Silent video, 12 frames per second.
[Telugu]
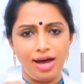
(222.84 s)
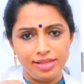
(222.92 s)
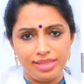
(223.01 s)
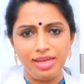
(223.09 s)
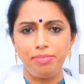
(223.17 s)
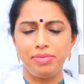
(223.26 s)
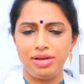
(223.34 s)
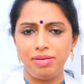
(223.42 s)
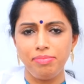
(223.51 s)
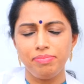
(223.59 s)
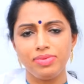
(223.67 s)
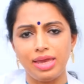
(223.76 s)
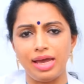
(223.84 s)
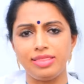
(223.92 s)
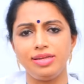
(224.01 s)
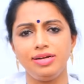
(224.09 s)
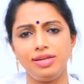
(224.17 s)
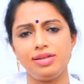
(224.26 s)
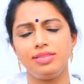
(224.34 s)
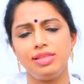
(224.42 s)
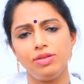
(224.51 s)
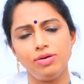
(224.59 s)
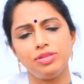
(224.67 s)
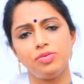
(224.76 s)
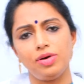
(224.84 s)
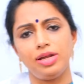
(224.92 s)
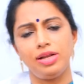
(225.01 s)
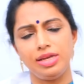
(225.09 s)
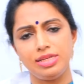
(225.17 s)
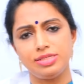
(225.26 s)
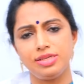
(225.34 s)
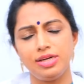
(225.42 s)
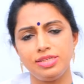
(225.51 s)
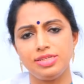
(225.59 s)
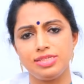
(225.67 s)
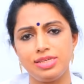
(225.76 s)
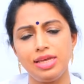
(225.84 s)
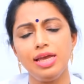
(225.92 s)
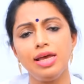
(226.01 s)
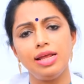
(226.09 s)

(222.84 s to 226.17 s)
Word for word: అదే మనం క్యాథెటర్లో ద్వారా ఇన్సర్ట్ చేసి